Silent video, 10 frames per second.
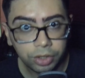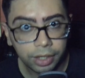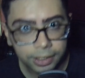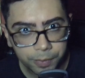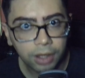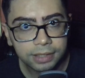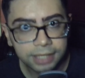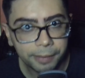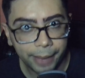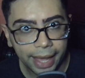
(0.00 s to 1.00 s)
no Xbox
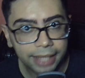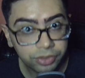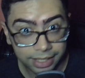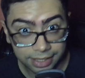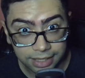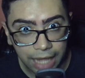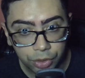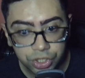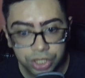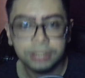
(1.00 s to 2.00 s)
Game Pass, no
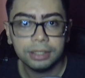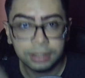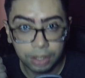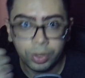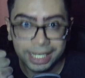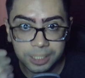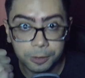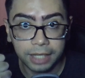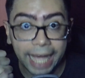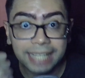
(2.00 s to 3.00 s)
Xcloud. Então, X,
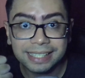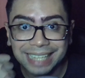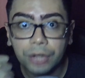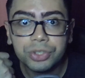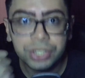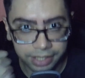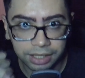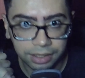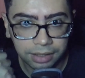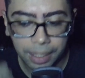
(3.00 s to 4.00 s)
Xcloud
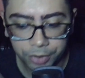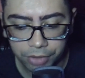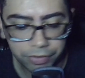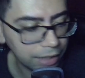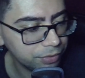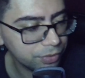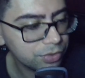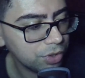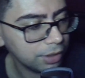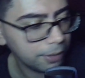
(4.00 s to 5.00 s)
sim, aprovado,
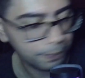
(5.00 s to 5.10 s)
funciona.